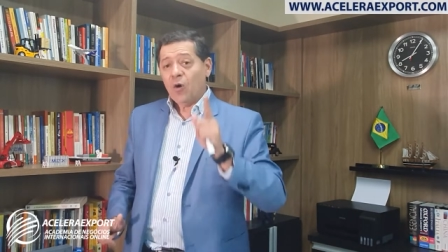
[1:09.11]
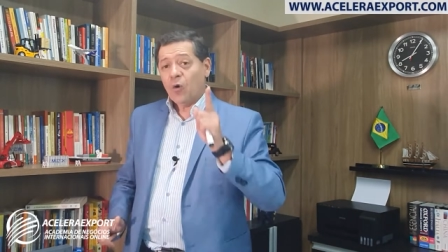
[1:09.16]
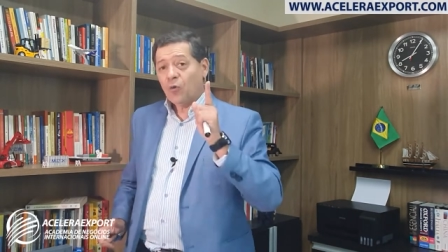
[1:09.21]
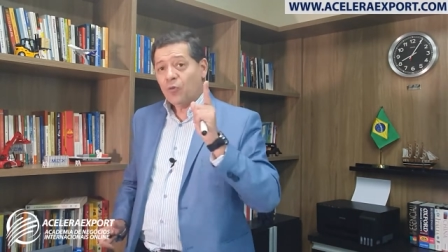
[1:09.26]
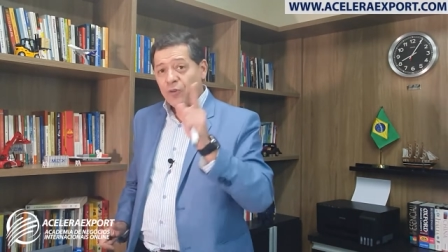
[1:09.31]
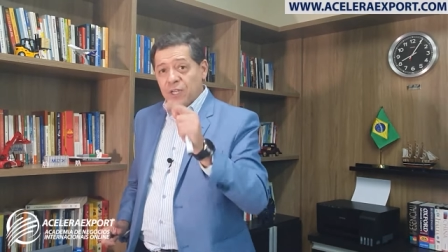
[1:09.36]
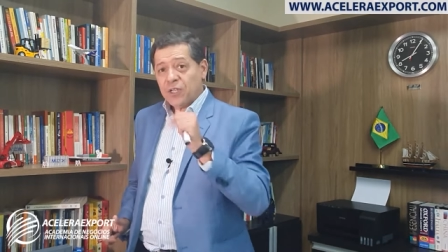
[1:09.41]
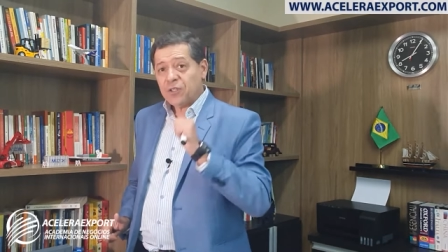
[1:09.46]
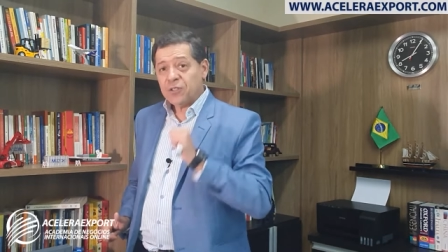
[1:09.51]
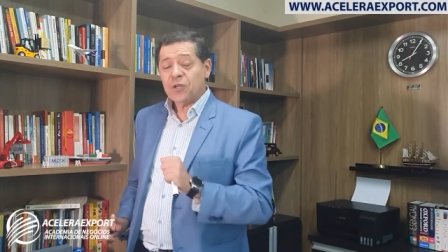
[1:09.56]
O
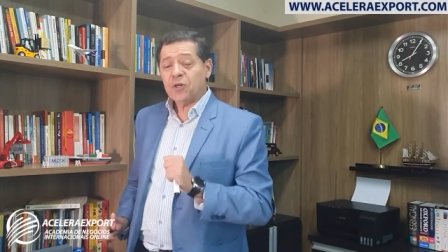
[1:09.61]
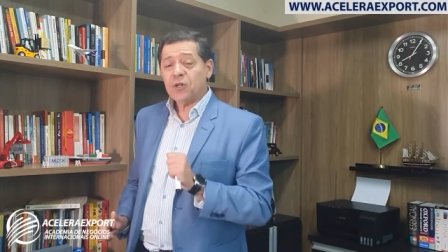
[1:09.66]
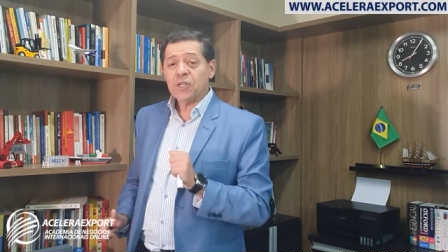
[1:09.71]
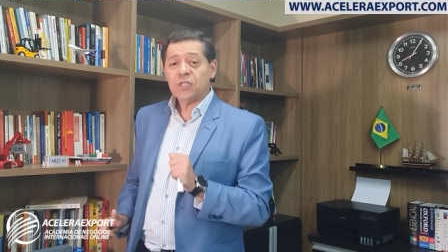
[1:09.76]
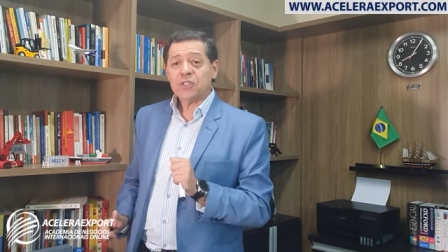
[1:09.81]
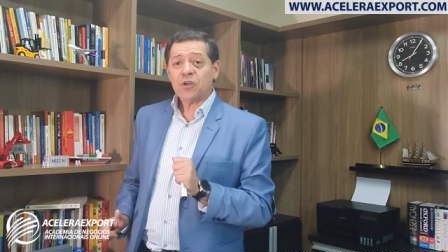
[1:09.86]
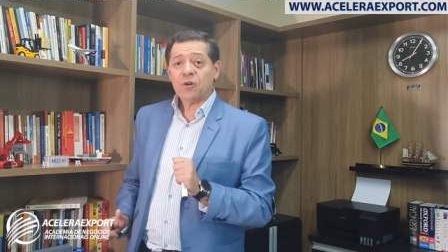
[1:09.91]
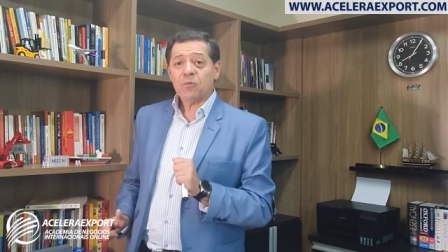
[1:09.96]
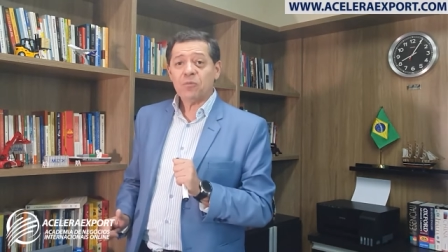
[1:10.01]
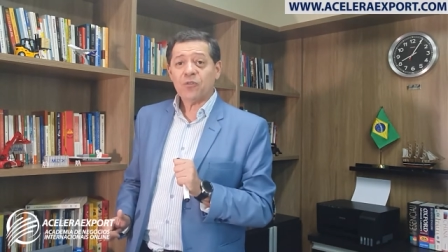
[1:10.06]
vídeo de
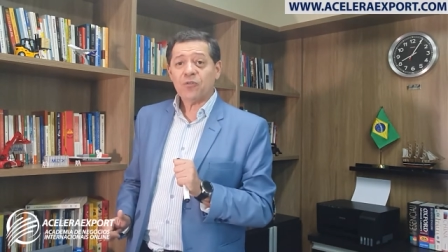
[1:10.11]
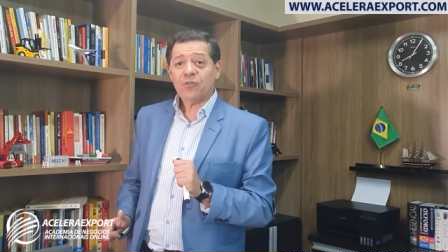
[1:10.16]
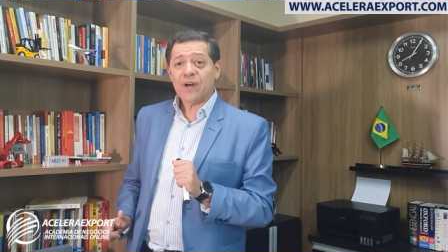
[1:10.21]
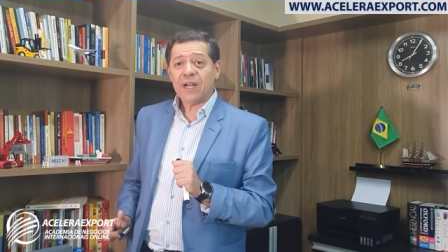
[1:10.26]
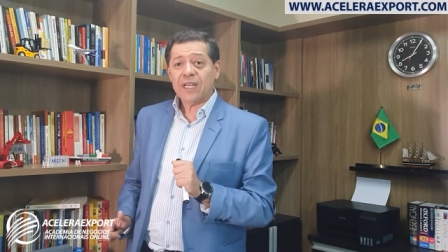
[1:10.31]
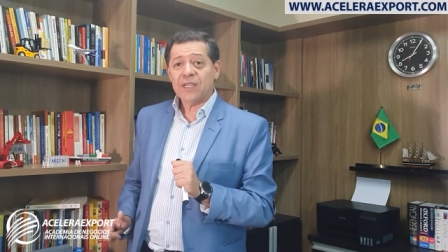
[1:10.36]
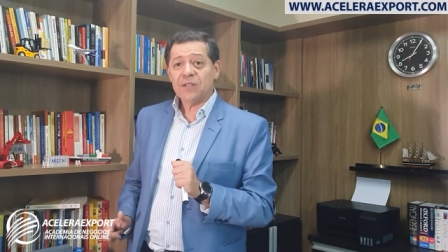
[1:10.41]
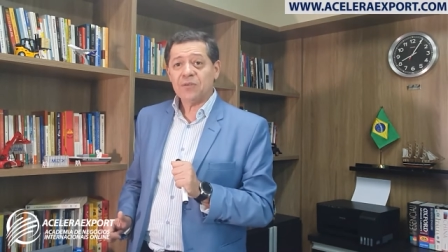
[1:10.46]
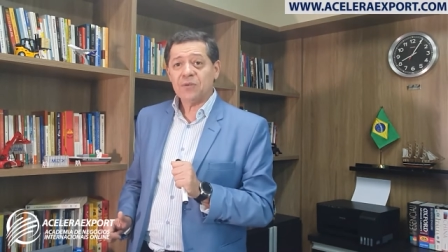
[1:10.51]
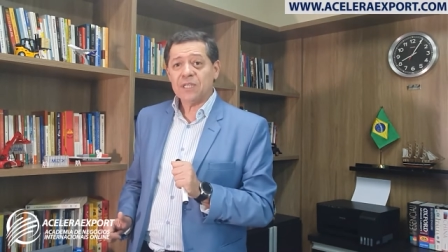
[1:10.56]
hoje, como eu
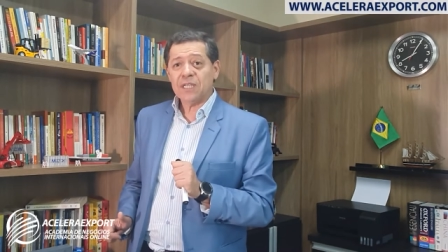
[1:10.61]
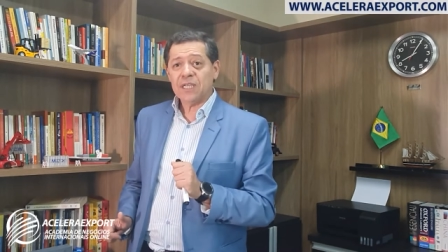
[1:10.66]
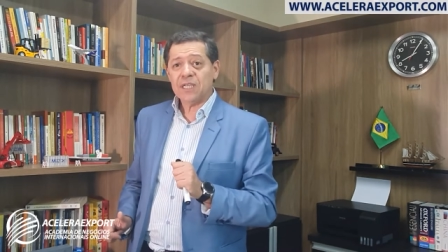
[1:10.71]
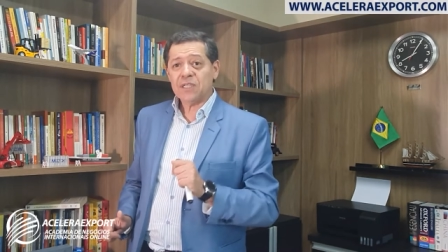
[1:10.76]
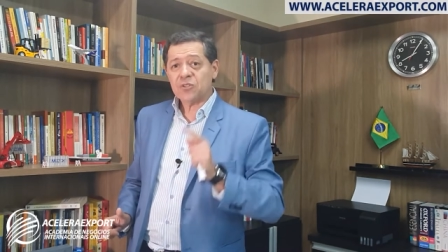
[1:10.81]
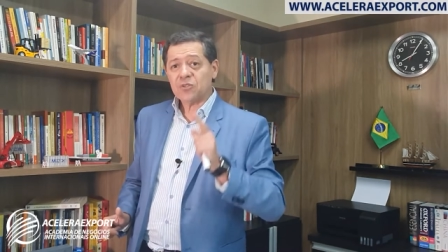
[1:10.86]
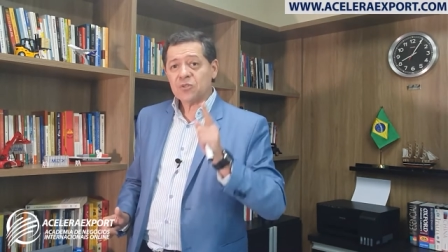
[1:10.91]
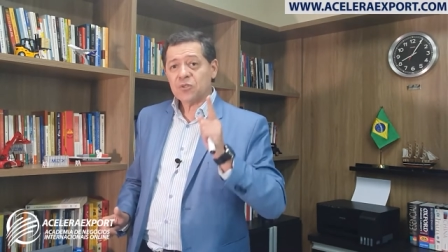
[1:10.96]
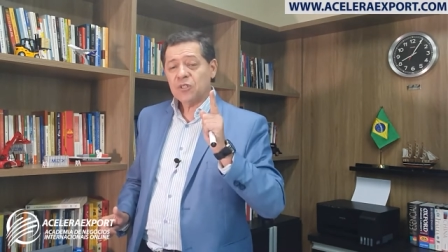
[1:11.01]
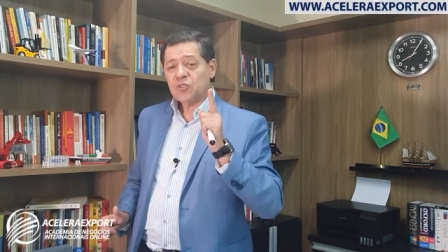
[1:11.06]
falei no
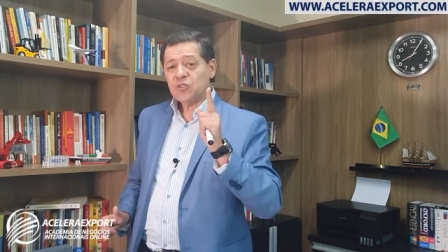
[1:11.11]
início,